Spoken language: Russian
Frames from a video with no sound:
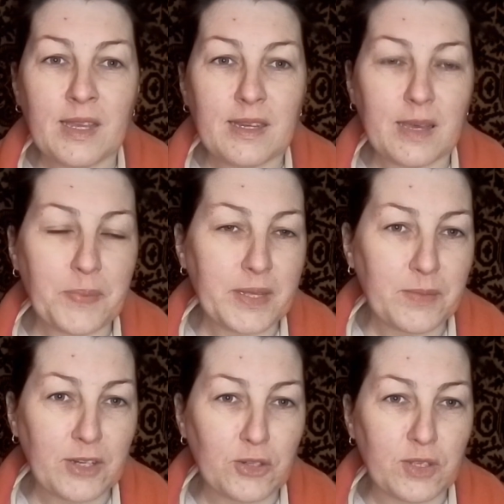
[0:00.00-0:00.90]
я
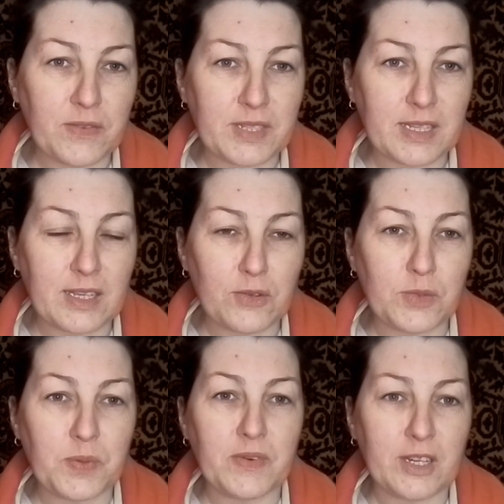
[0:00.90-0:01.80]
понимаю, что не всегда
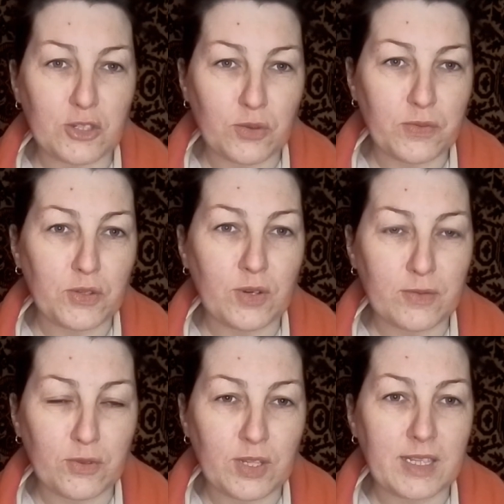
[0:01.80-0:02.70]
успеваешь, но все
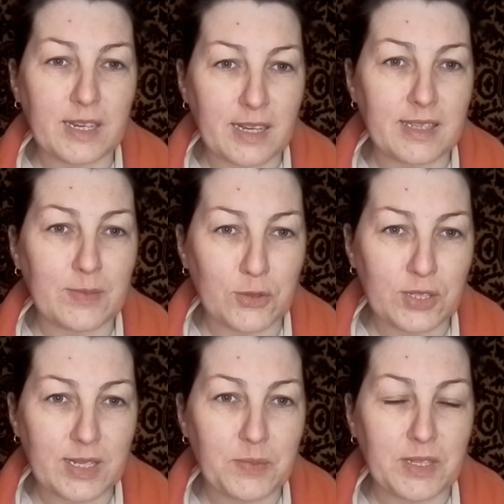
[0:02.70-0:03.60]
равно надо к этому
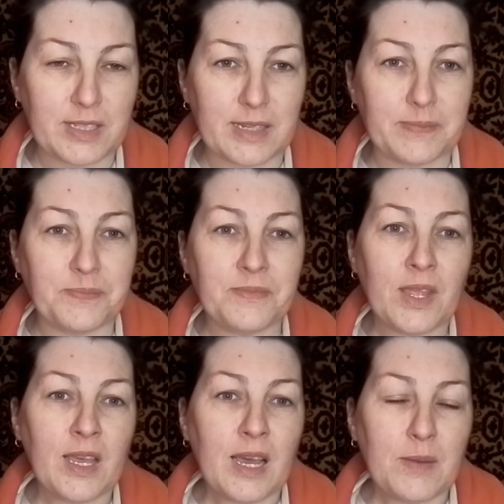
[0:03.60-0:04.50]
стремиться.
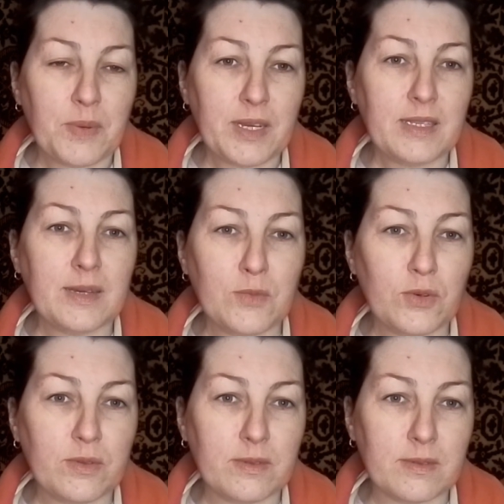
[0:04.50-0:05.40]

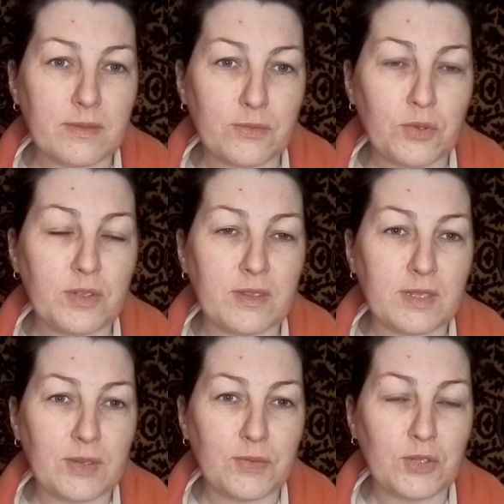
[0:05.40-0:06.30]
Поэтому вот
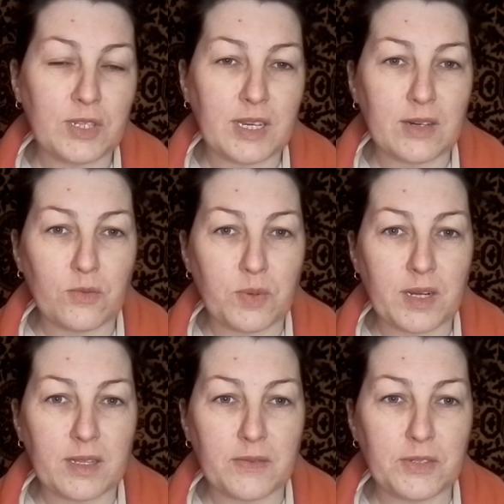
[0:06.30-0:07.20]
сегодня
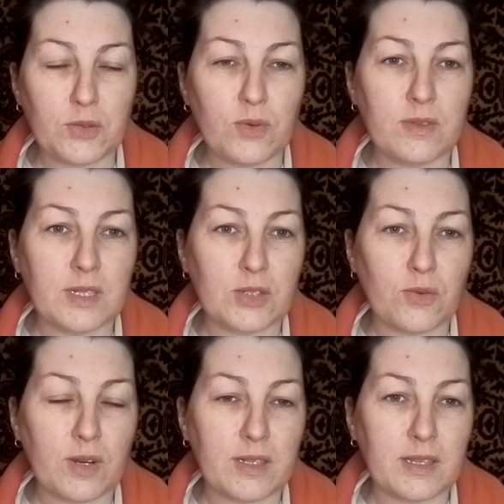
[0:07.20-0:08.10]
убрала все,
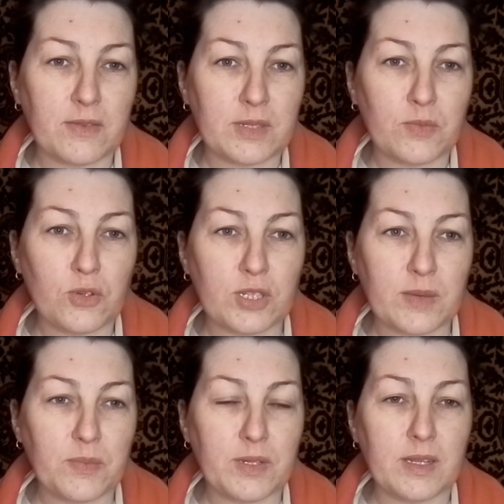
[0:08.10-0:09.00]
насколько это возможно
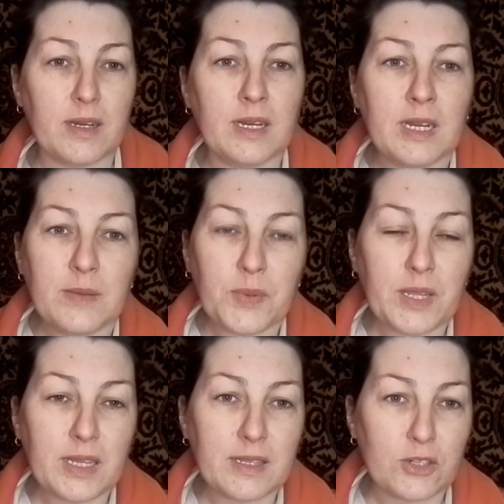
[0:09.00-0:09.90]
было.
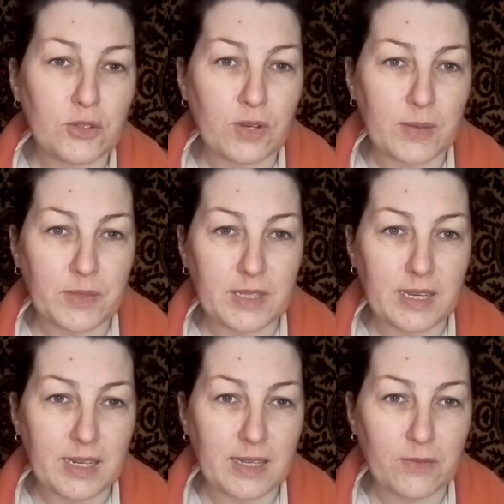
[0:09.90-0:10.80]
Понятно, что
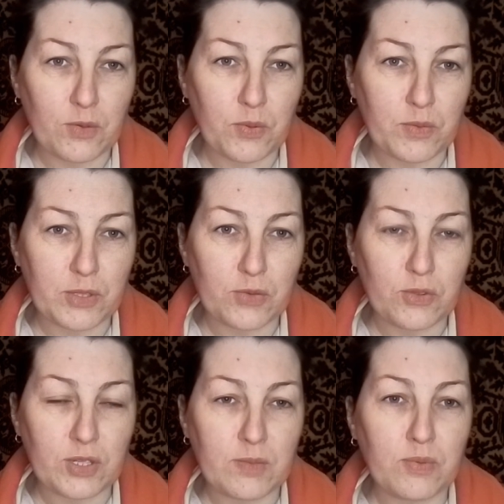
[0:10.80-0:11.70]
комментарии в любом
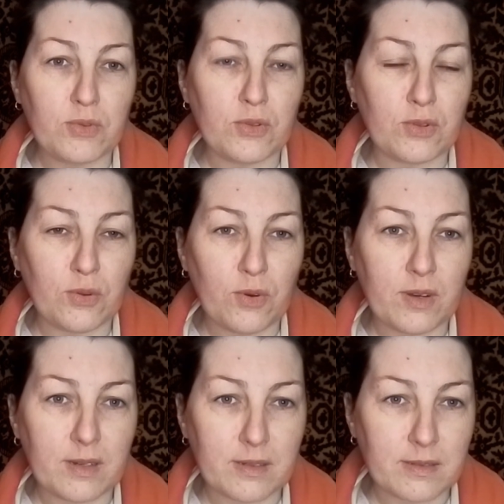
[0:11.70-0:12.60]
случае будут,
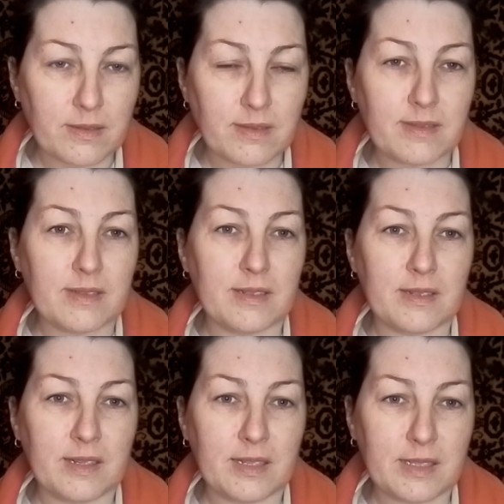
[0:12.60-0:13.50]
но э,
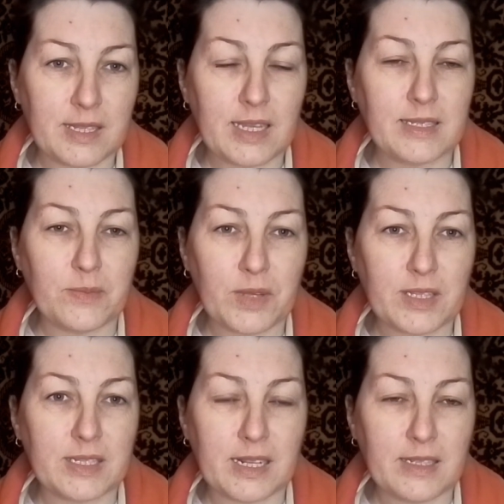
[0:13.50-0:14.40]
за этим
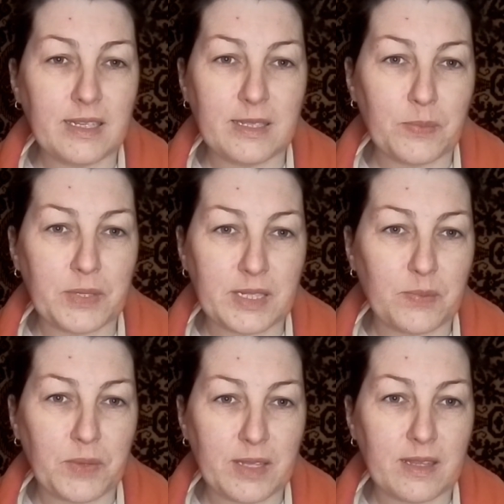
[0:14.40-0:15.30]
надо следить и
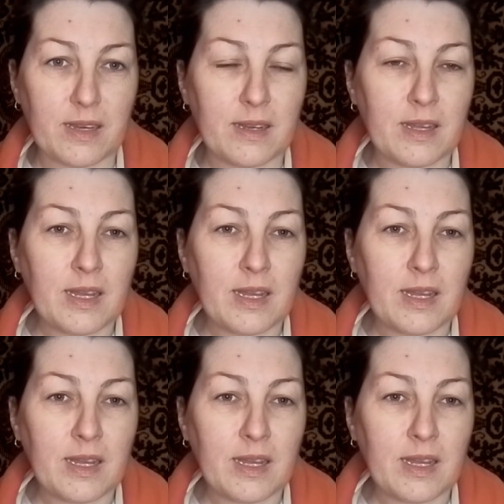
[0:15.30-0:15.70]
постепенно